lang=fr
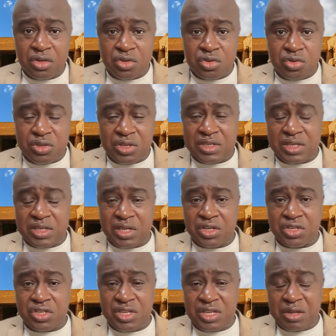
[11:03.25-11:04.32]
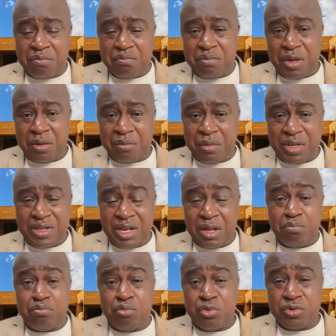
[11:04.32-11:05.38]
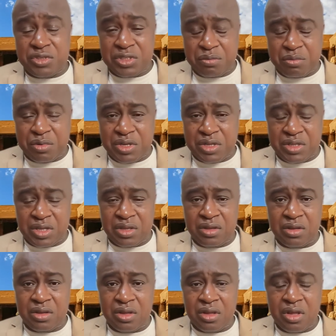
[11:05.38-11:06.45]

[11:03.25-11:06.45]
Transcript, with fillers: sont des énergies qui permettent les possibilités,